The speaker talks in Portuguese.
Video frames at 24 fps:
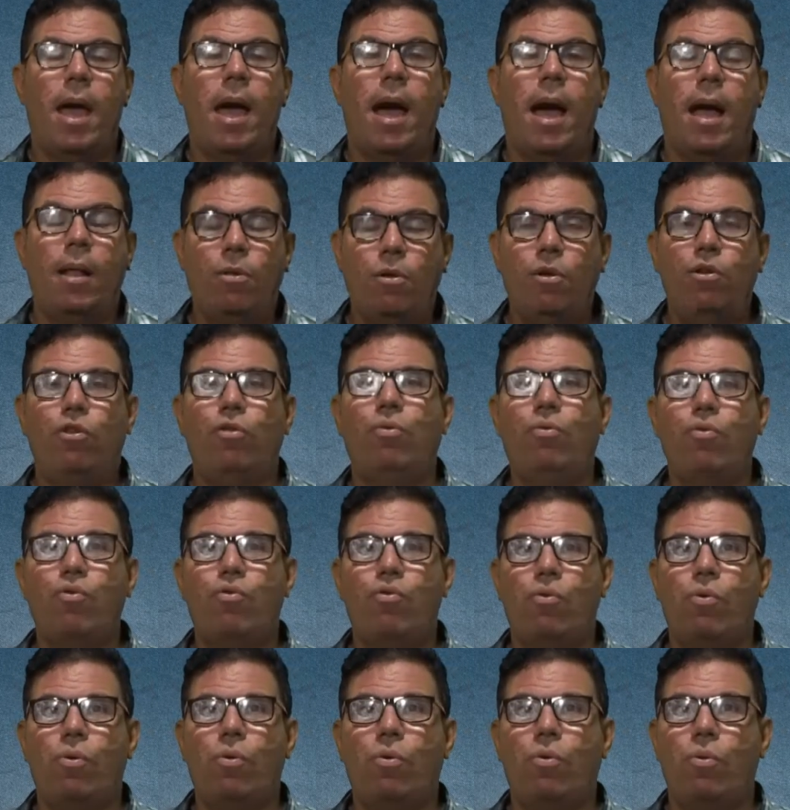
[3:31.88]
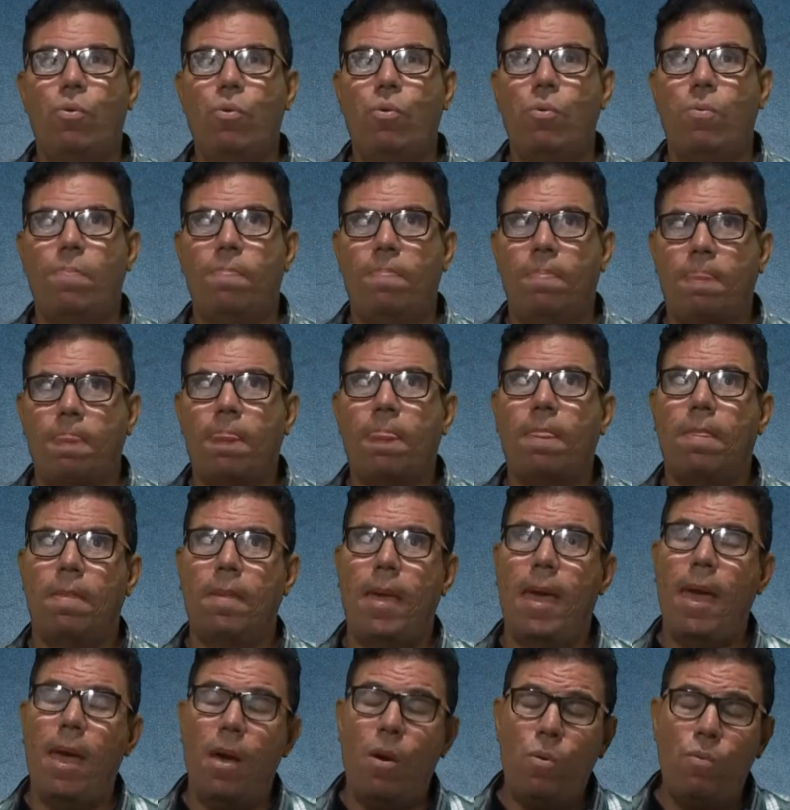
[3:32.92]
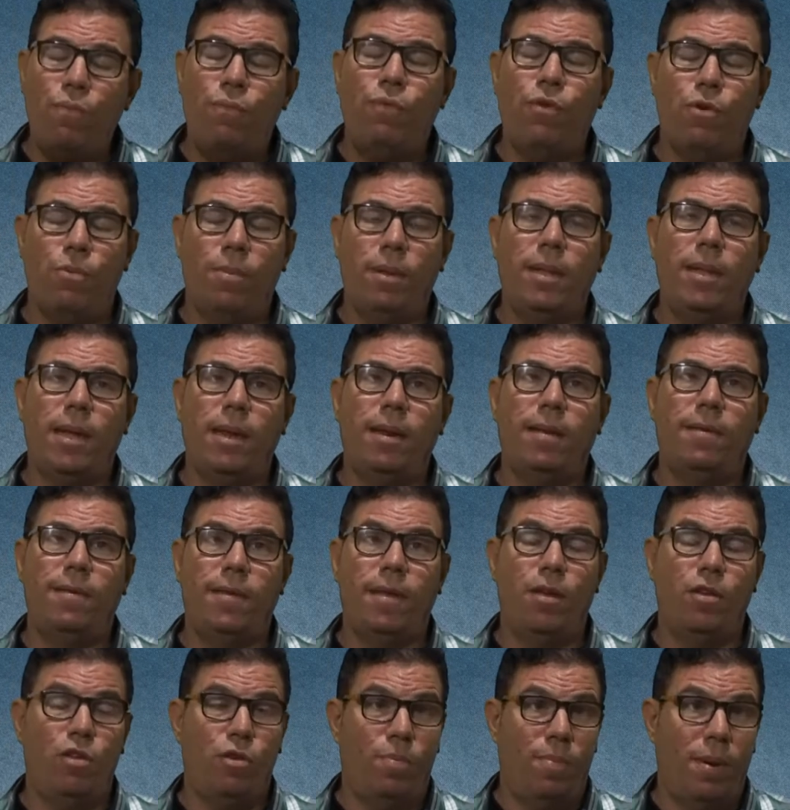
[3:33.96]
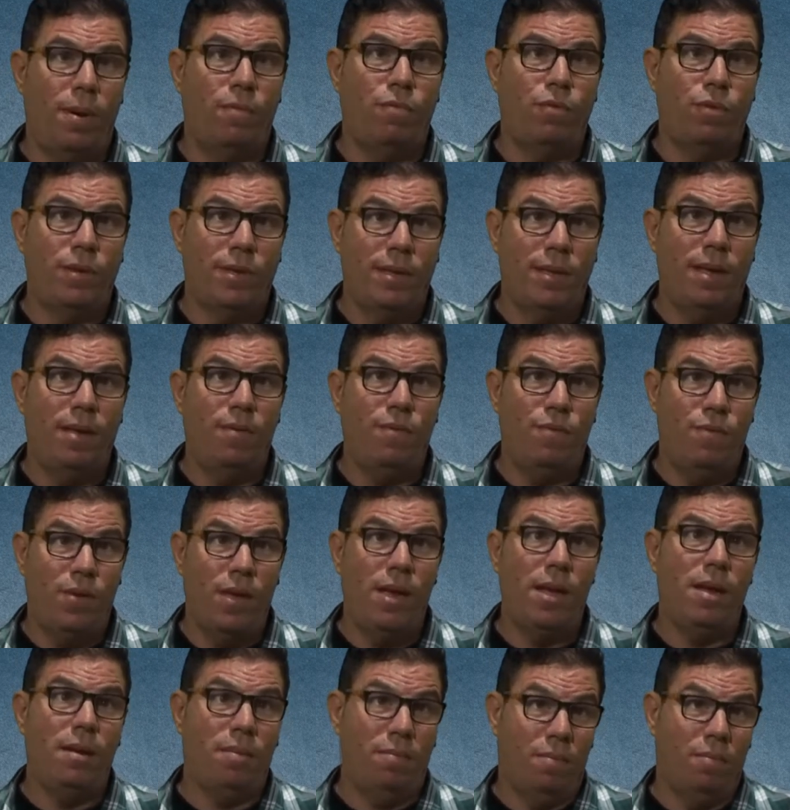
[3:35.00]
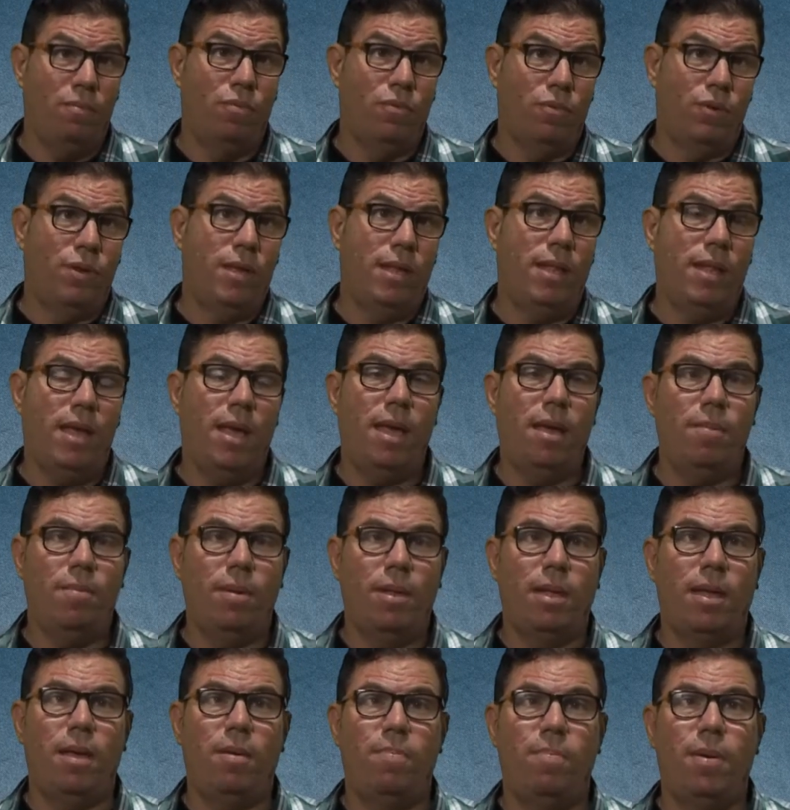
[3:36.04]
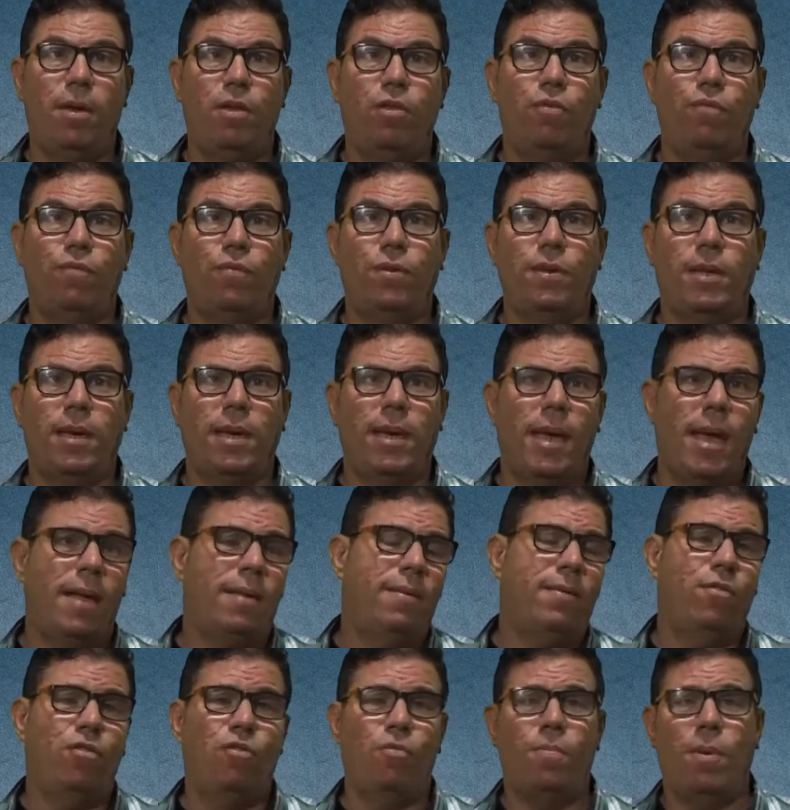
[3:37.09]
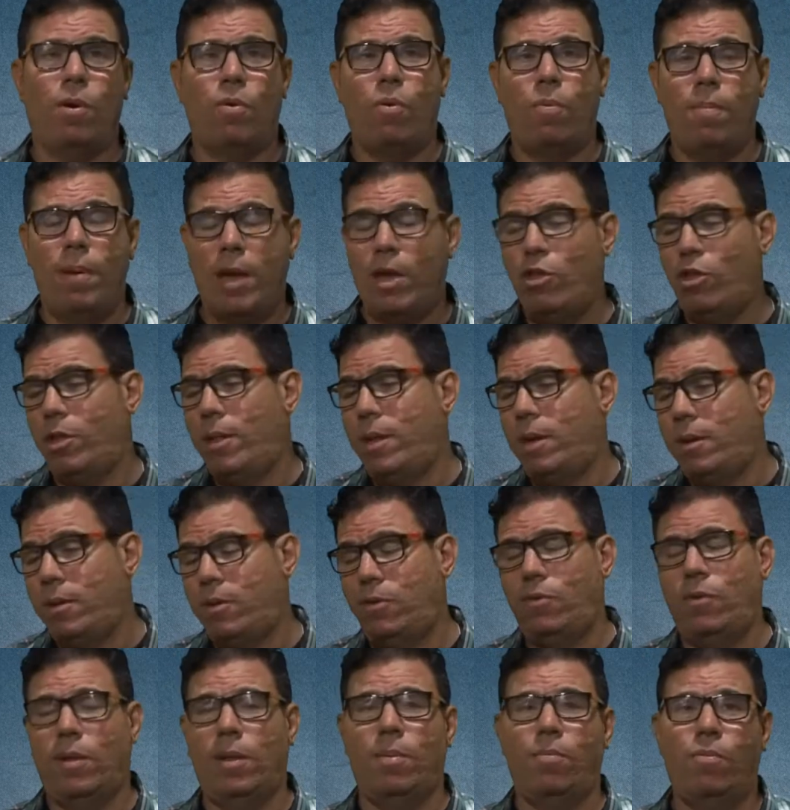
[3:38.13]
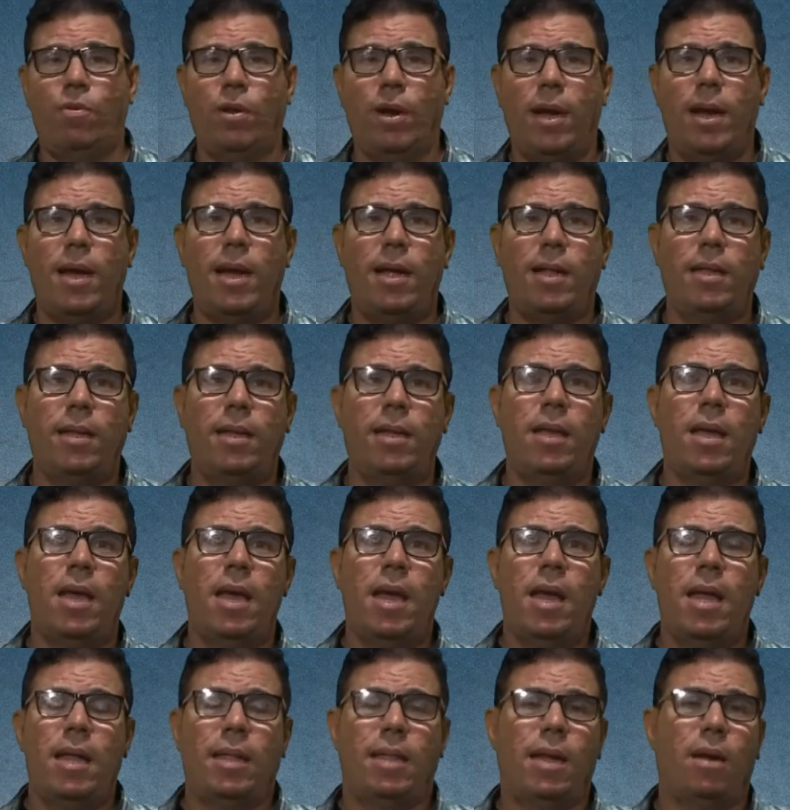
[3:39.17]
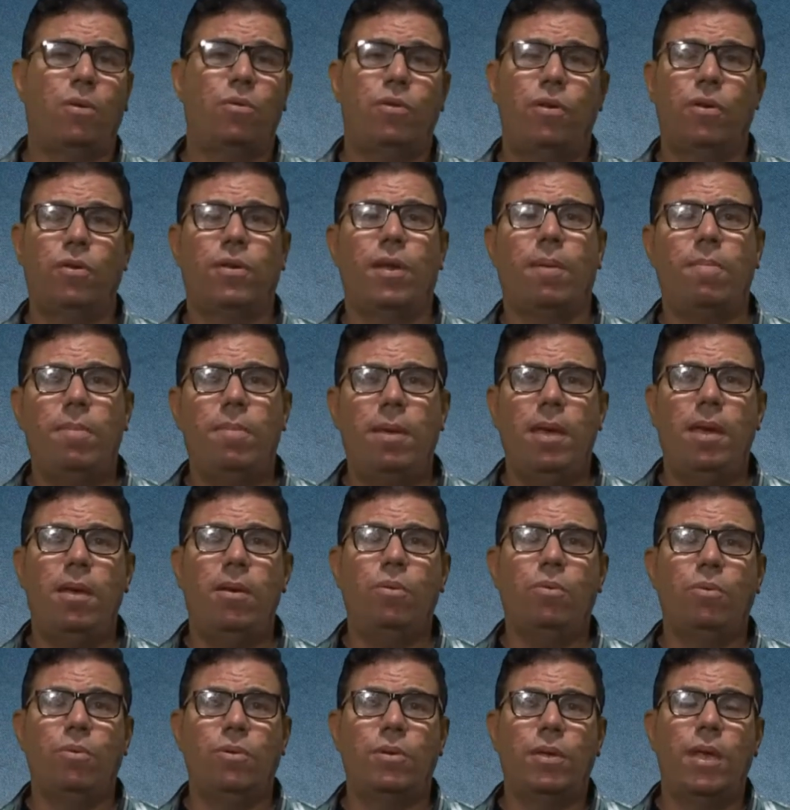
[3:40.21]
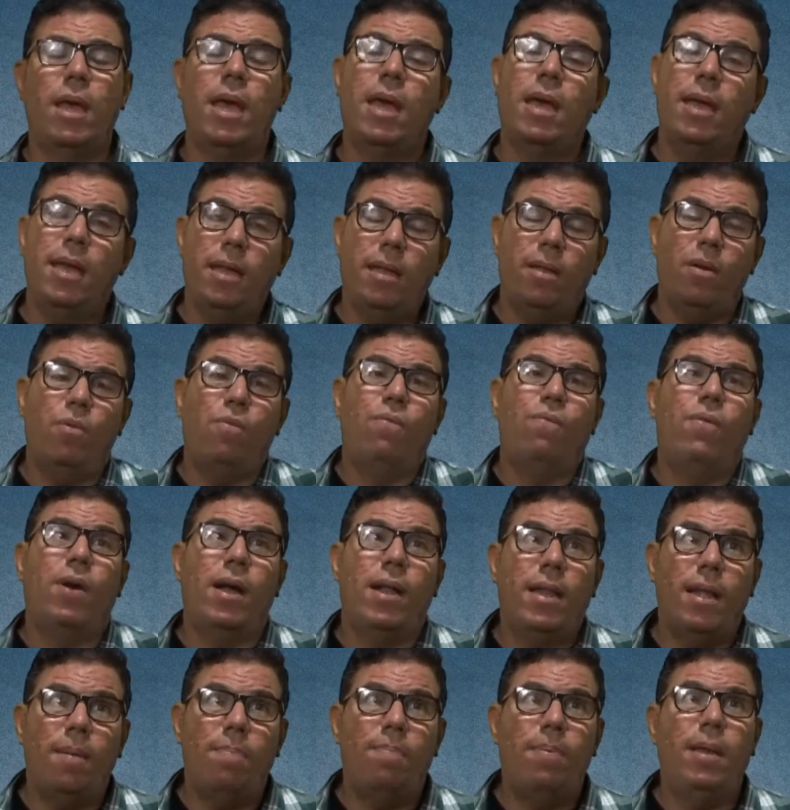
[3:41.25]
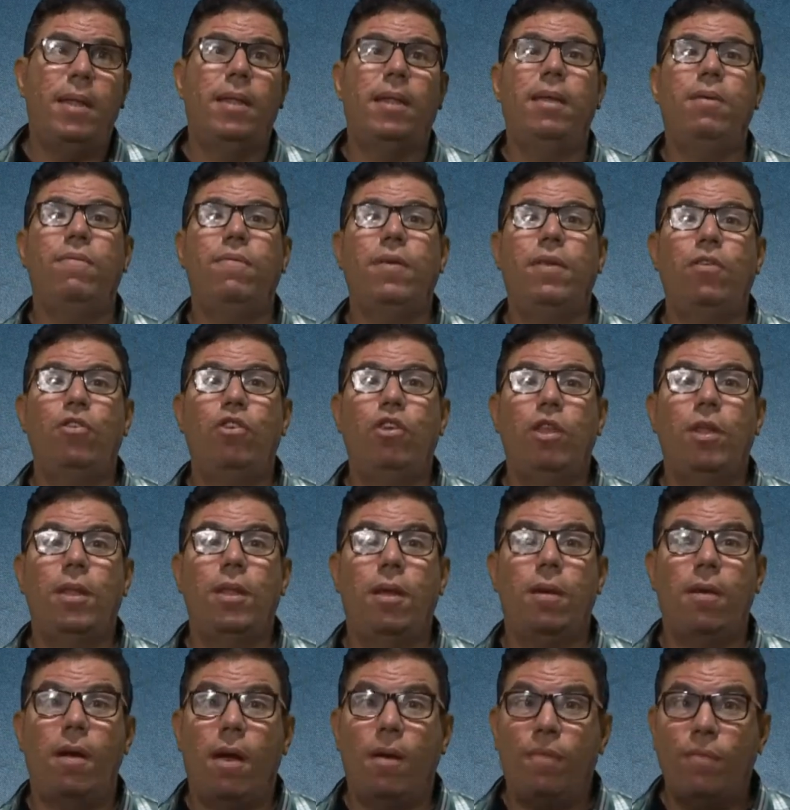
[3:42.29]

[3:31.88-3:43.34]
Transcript: A noite do jogo é um filme interessante para você ver no cinema, de repente você quer assistir uma comédia, tá com a sua namorada, tá com seus amigos, então vale a pena investida, tá?